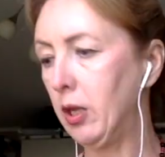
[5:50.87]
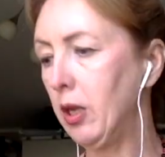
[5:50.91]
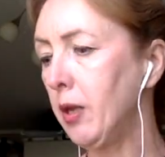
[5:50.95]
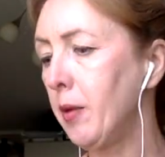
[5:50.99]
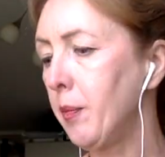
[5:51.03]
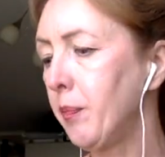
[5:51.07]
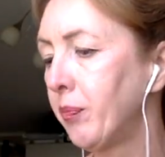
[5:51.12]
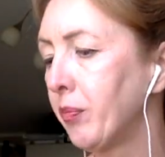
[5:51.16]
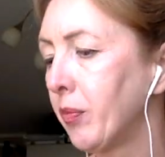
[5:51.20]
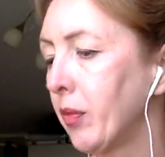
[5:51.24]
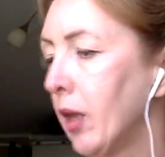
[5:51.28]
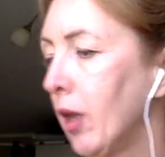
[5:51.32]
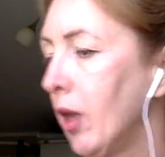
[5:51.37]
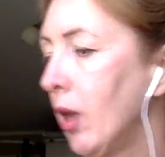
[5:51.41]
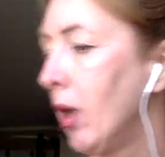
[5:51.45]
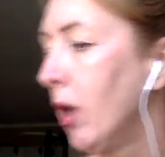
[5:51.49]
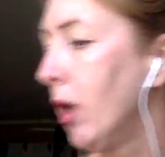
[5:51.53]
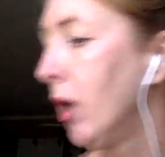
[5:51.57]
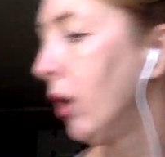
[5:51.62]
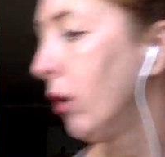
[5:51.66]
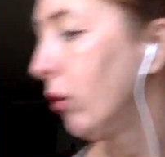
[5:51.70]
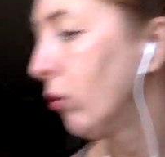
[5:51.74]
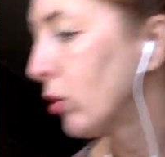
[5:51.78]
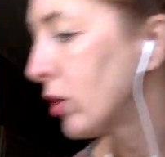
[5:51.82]
да?
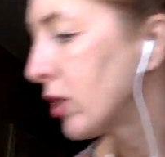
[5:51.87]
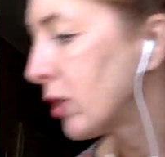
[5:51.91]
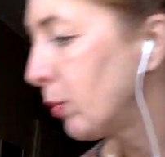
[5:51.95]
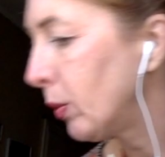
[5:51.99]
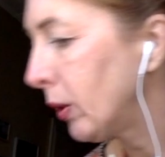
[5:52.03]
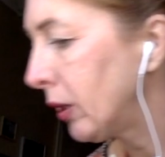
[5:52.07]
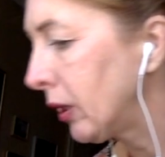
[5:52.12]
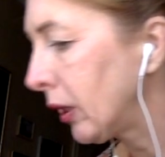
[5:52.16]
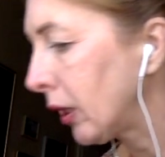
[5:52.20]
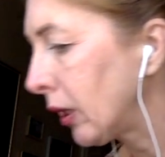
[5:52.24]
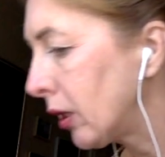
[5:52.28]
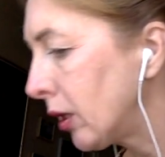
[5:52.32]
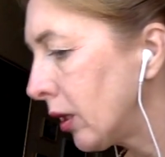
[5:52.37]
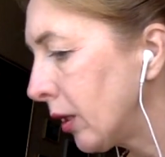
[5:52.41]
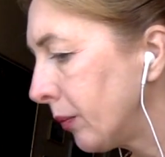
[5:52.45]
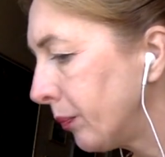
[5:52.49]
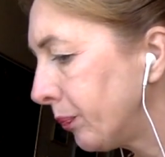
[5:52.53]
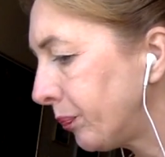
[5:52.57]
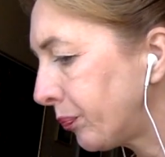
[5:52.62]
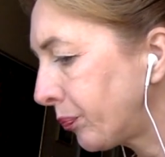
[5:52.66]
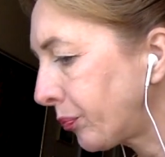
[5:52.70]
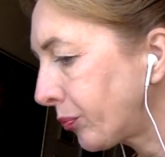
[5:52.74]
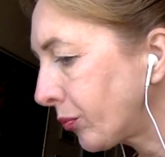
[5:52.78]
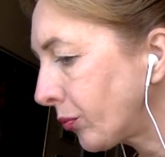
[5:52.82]
Вот
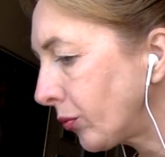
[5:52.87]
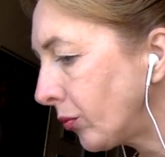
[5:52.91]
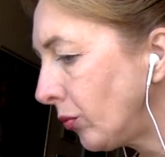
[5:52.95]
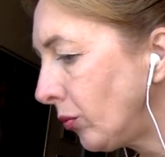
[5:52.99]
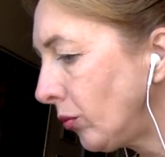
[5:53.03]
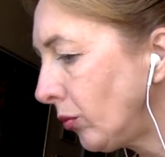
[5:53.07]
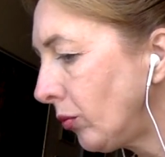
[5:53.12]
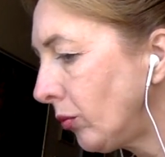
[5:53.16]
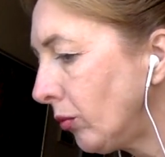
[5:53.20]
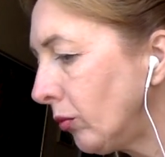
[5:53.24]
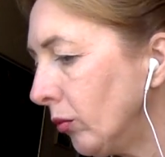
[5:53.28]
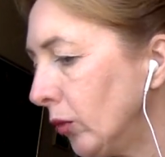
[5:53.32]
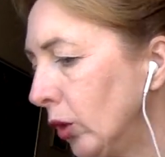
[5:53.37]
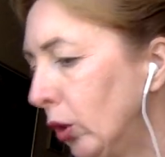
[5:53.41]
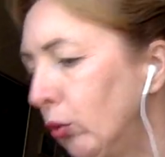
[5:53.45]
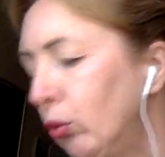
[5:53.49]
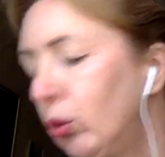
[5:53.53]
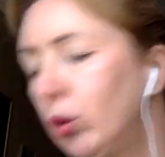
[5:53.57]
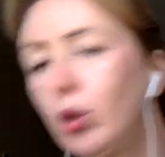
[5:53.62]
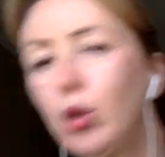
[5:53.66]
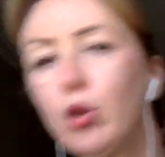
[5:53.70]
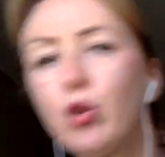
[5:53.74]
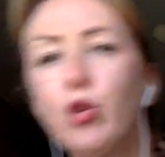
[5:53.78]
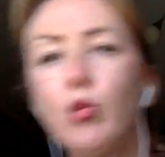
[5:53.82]
смотрите.
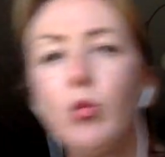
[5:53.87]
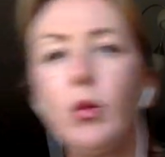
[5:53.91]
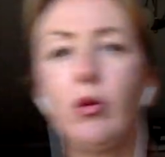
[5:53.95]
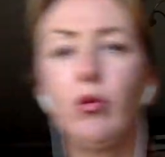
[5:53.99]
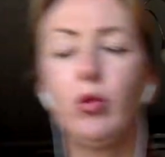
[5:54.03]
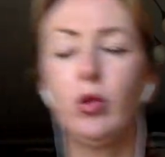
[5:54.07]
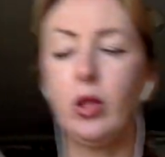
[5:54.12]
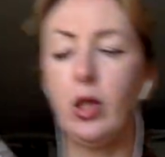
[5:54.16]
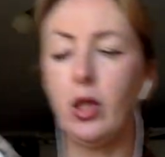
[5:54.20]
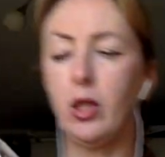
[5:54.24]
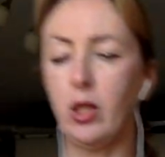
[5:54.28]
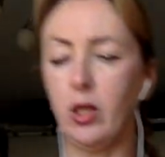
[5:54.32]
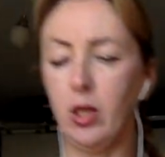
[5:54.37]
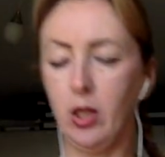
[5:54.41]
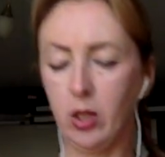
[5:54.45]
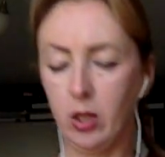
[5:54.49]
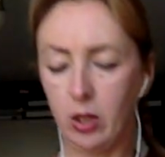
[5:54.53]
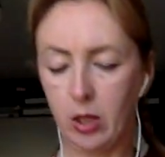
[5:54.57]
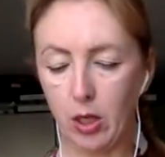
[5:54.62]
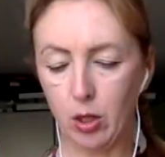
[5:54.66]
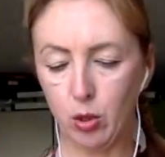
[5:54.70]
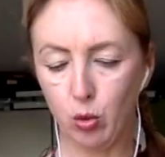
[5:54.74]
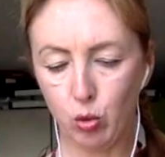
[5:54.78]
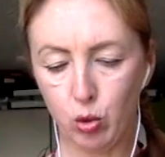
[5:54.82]
Вот еще у меня вот такие
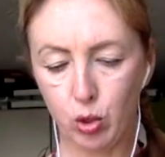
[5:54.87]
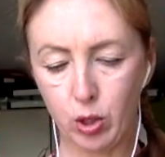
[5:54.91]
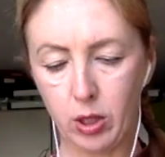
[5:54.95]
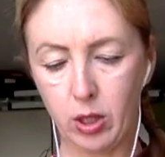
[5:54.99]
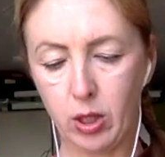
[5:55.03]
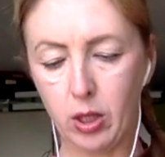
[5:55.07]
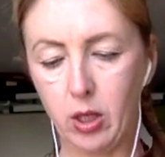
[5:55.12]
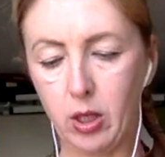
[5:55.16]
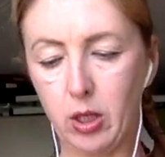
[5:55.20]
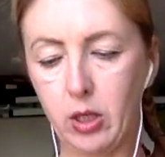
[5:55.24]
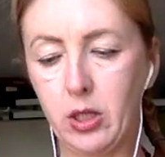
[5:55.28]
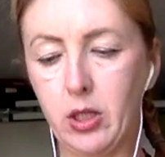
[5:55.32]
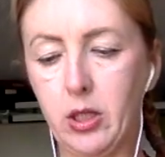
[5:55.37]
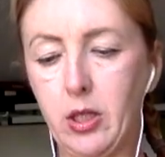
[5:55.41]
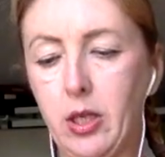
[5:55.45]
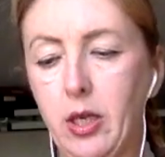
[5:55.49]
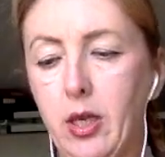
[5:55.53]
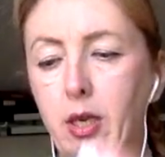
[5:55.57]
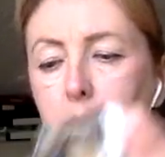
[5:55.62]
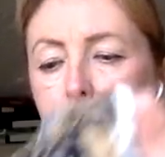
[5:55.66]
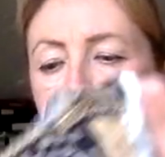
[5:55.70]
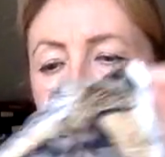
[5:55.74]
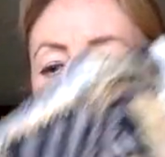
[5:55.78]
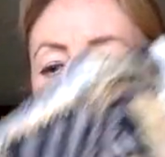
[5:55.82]
тканюшки есть.